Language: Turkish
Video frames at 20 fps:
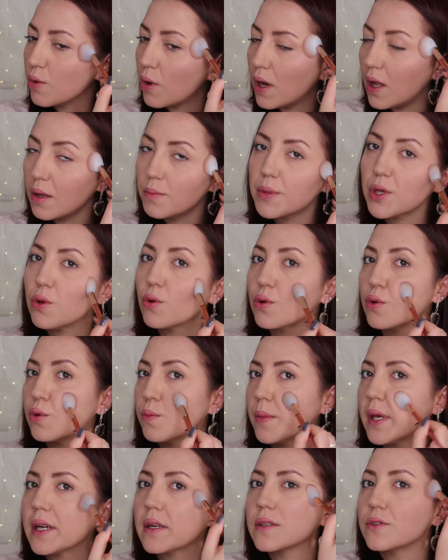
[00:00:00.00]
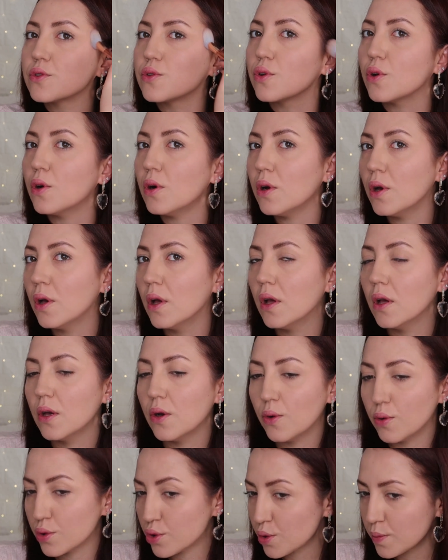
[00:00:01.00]
doğal bir görünüm yaratıyor.
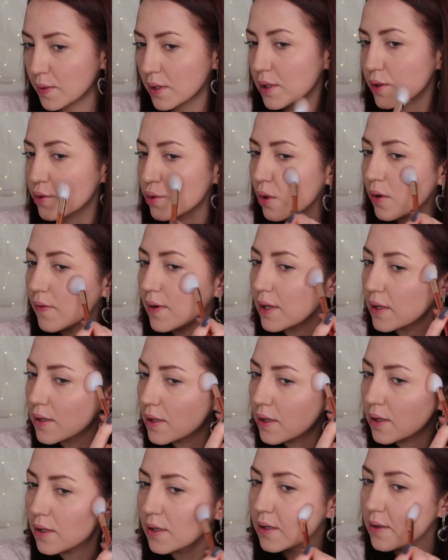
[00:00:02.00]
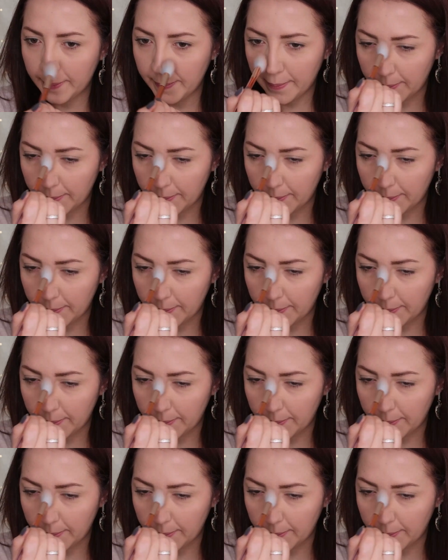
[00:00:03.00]
Hoşuma gidiyor valla.